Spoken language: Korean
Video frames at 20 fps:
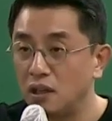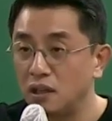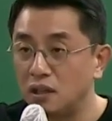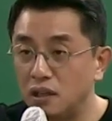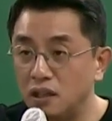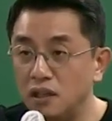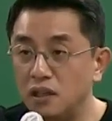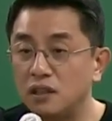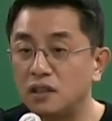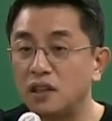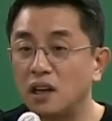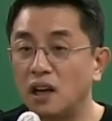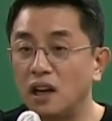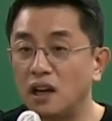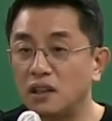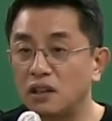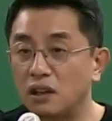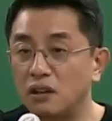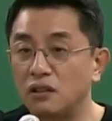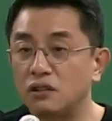
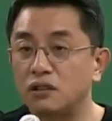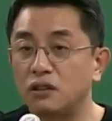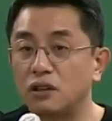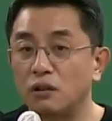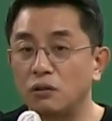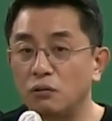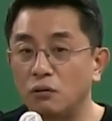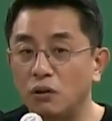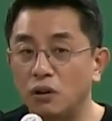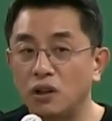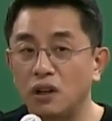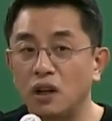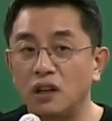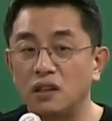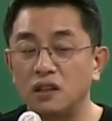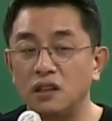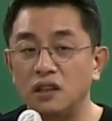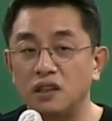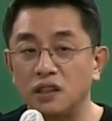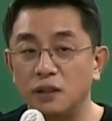의사결정
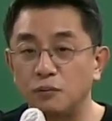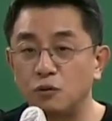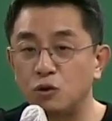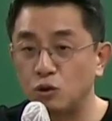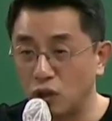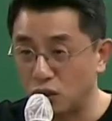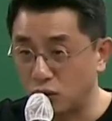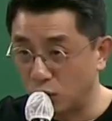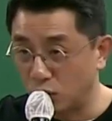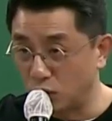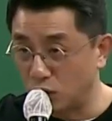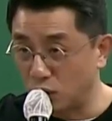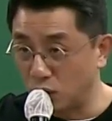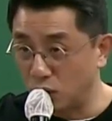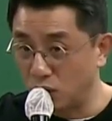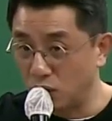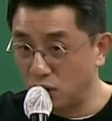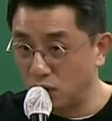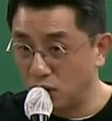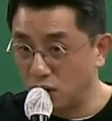권한의 집중화
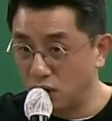정도.